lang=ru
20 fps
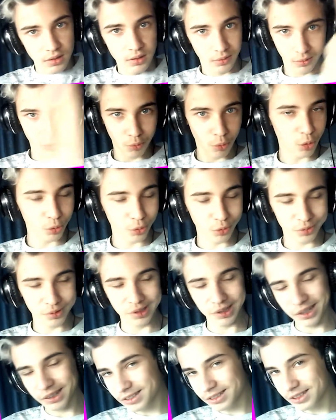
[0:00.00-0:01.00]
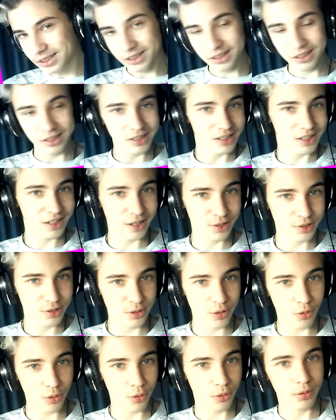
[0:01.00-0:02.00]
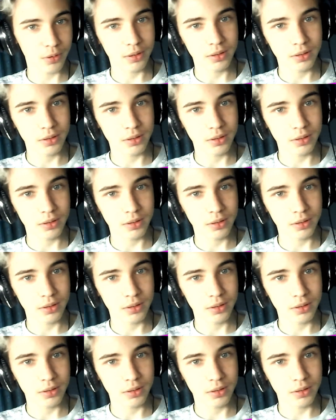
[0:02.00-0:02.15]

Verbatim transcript: World of Tanks, let's go.